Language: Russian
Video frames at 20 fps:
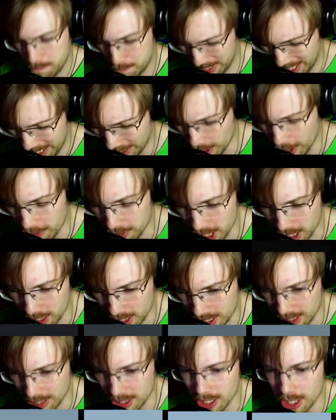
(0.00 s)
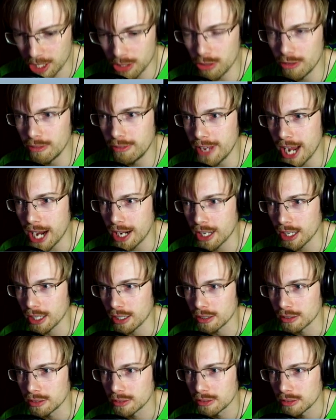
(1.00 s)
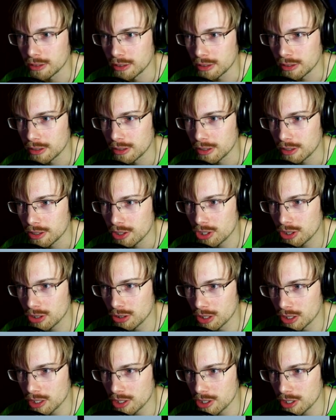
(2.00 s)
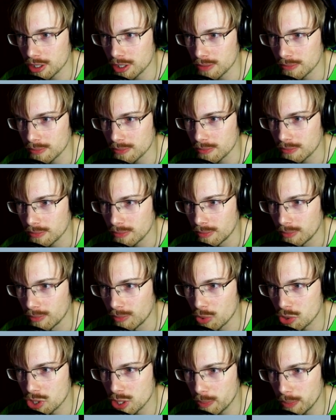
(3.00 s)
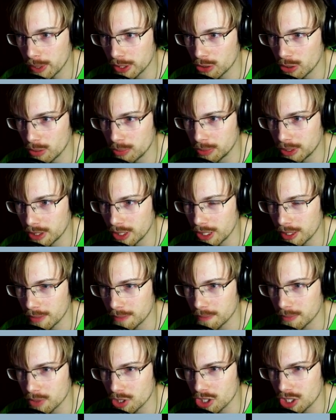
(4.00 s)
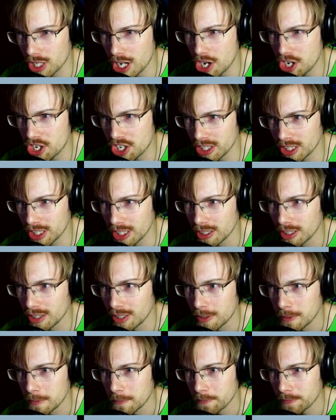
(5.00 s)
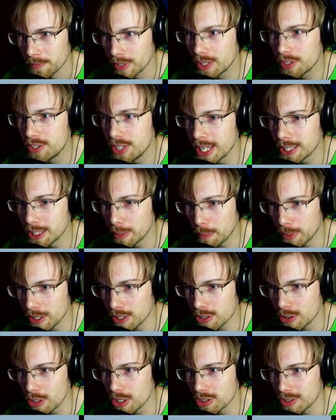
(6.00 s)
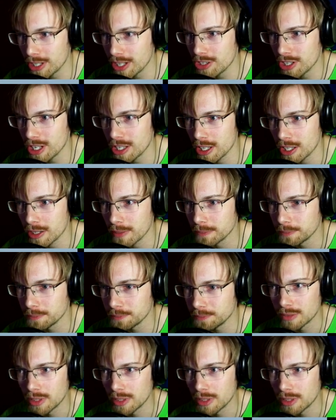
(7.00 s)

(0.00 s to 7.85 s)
Приготовься к сложению века. Что это за мужеподобная женщина? Где это происходит сражение?